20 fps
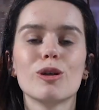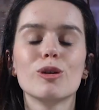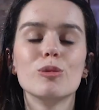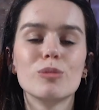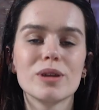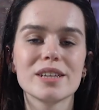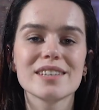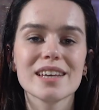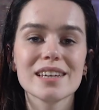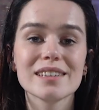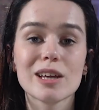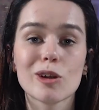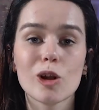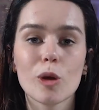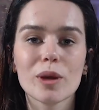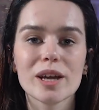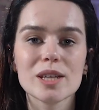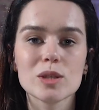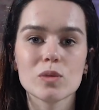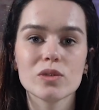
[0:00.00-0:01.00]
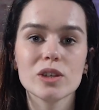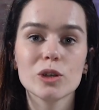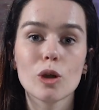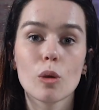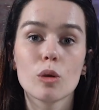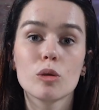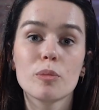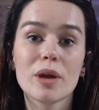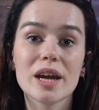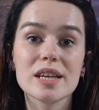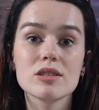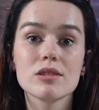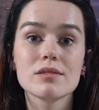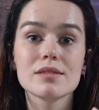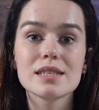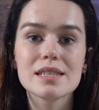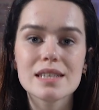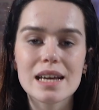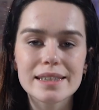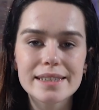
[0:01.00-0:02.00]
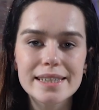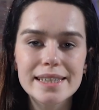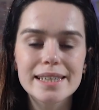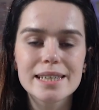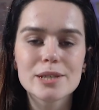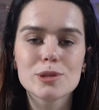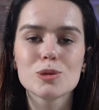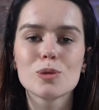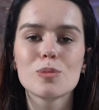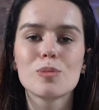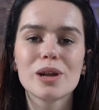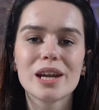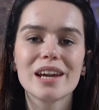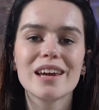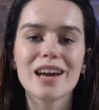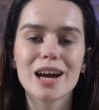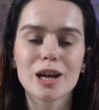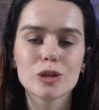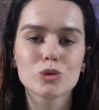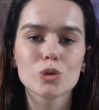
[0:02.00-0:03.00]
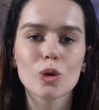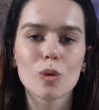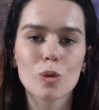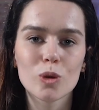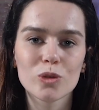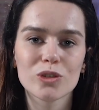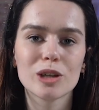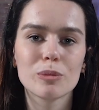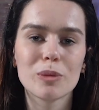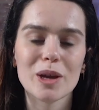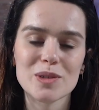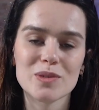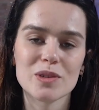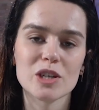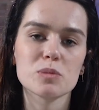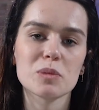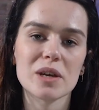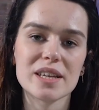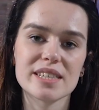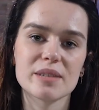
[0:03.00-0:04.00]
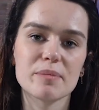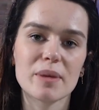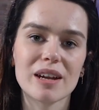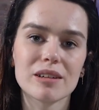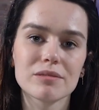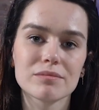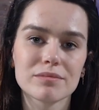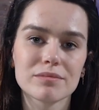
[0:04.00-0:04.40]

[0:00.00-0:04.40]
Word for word: Le médecin est alors présenté comme une personne sadique qui se plaît à tourmenter le personnage principal.